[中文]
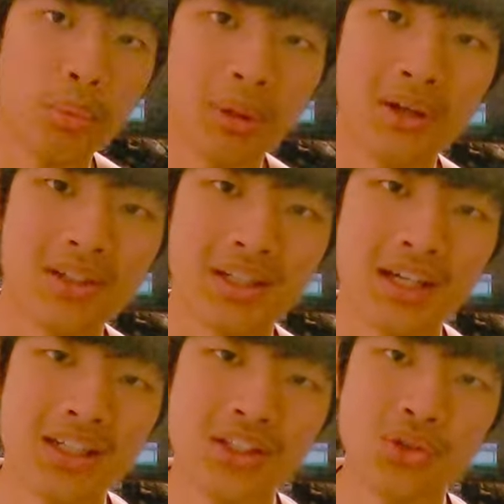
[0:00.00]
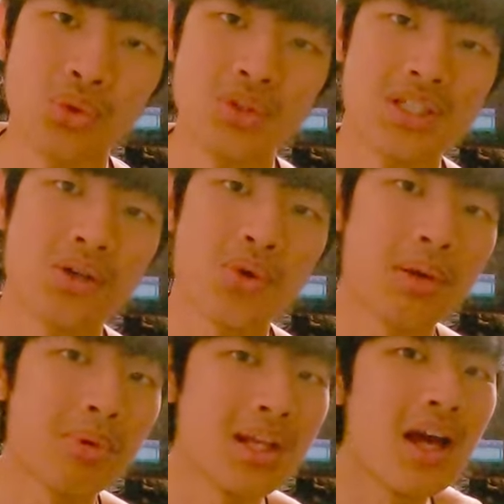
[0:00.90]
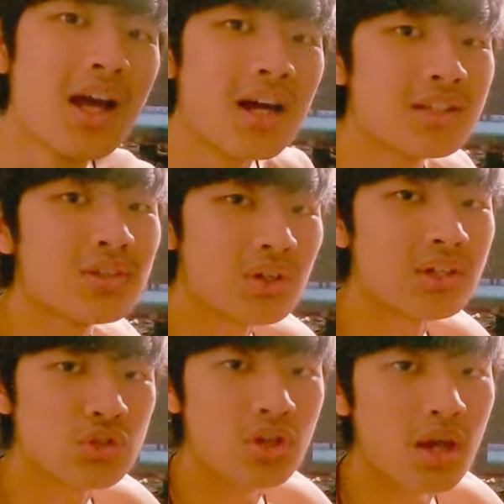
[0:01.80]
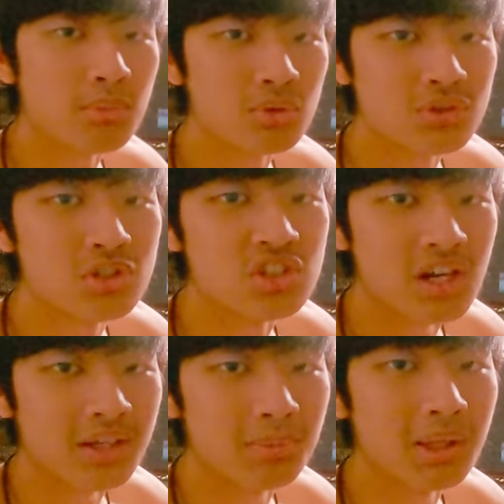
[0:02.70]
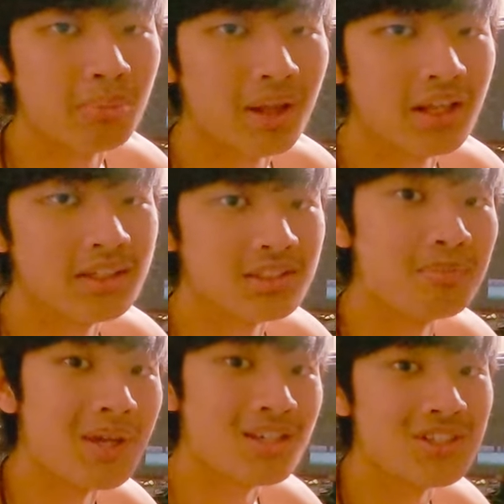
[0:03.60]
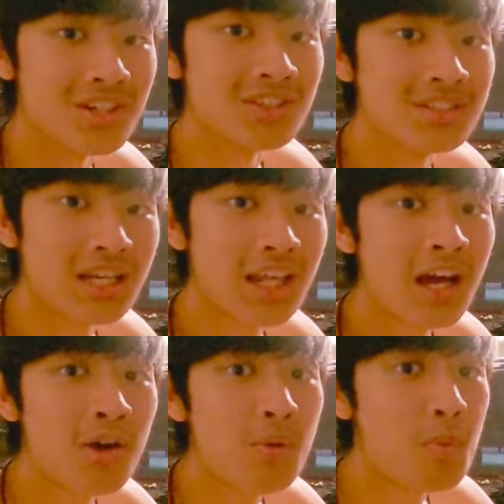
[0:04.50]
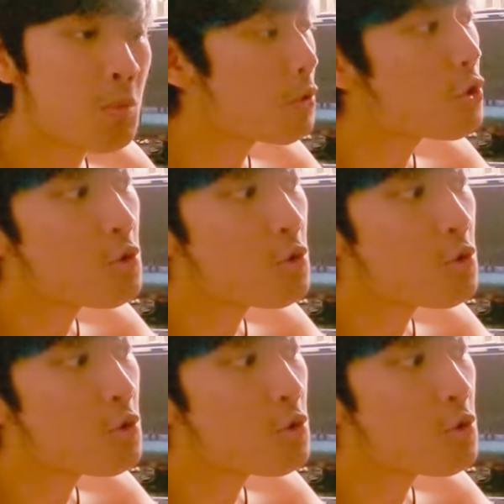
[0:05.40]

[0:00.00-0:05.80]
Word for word: 阅我们频道可以看更多的相关影片。那这里有一个全部都是日常影片 playlist，Make sure you check it out。